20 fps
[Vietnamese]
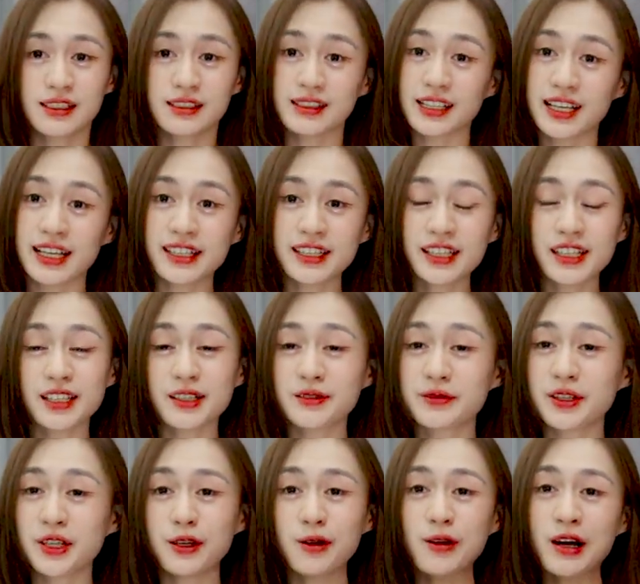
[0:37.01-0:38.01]
đấy nên là
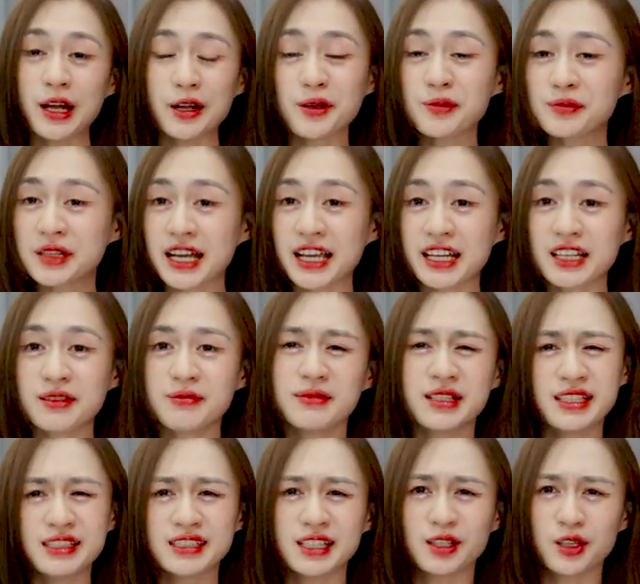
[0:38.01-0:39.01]
video ngày hôm nay thì
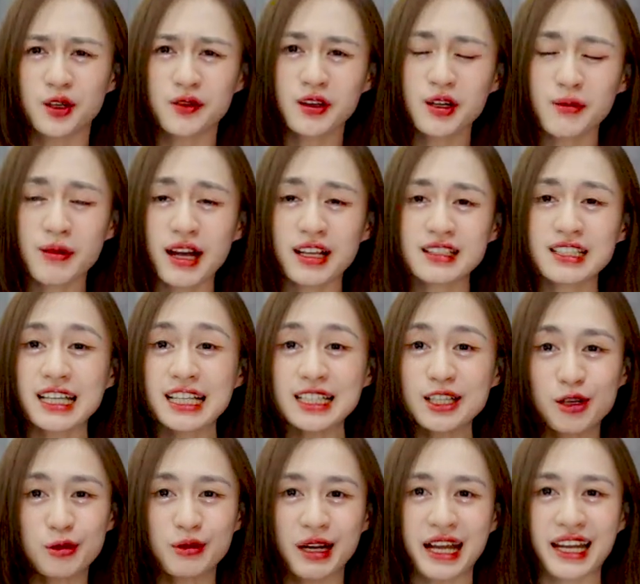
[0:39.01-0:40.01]
mình sẽ nói với các bạn những cái
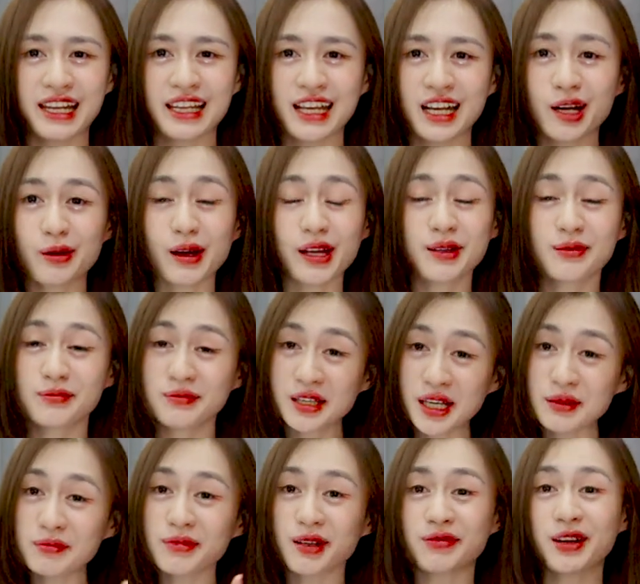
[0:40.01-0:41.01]
điều này để các bạn
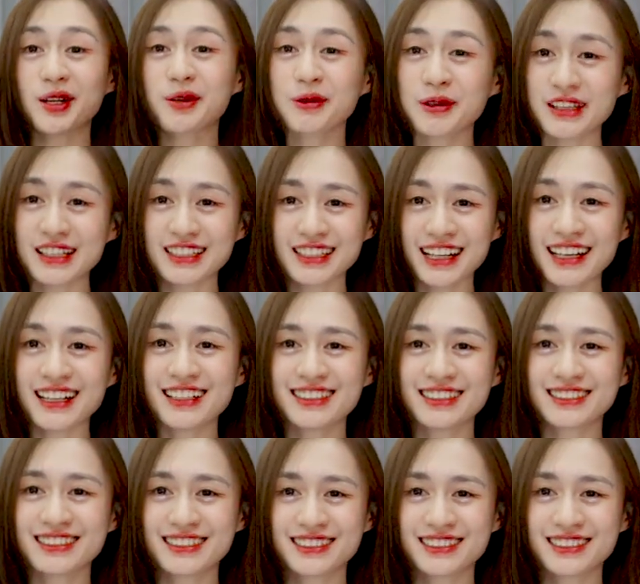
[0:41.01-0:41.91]
biết mà phát huy nhá